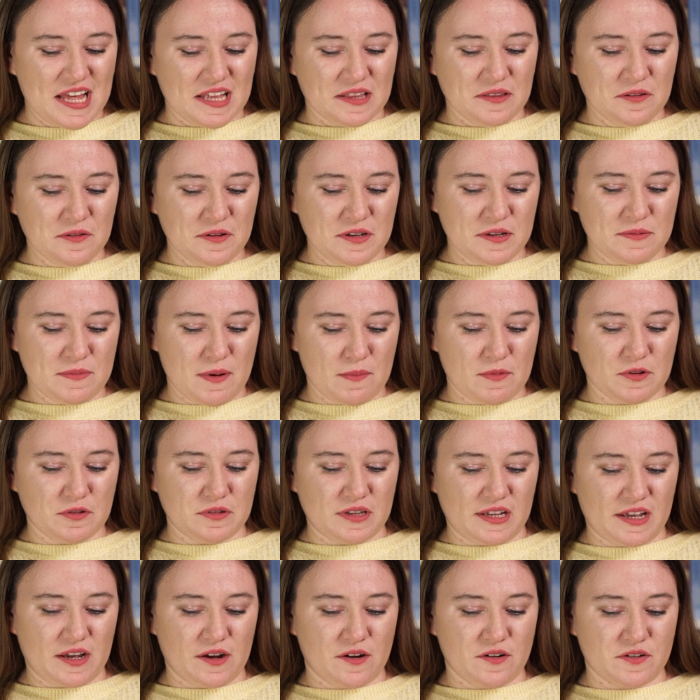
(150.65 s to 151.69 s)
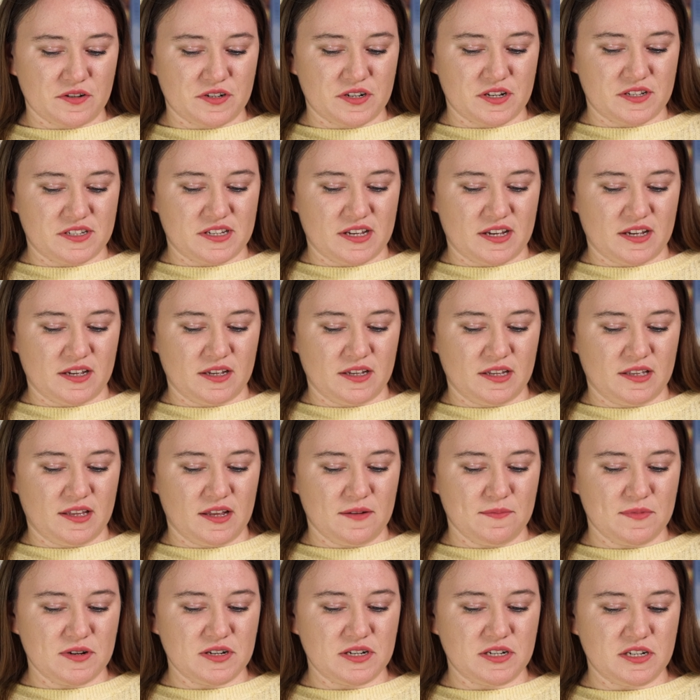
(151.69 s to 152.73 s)
No i mamy tutaj jego życie i
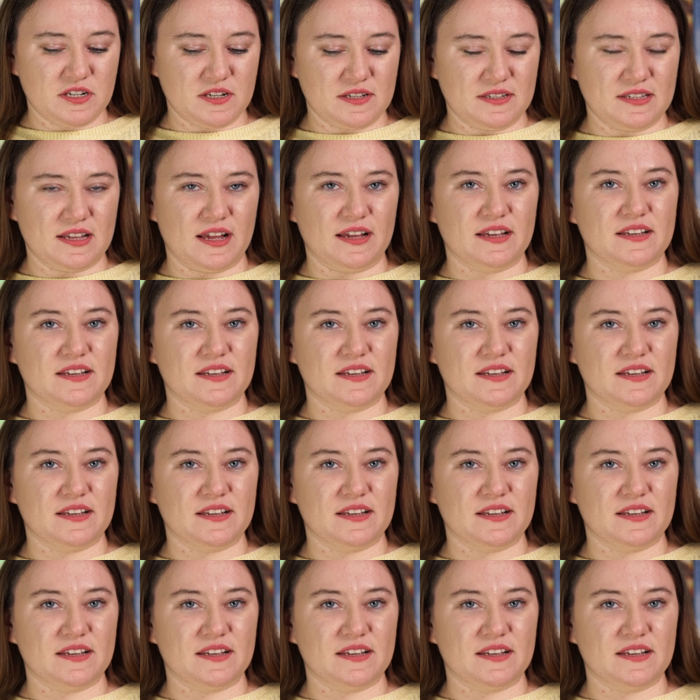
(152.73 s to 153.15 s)
ten mężczyzna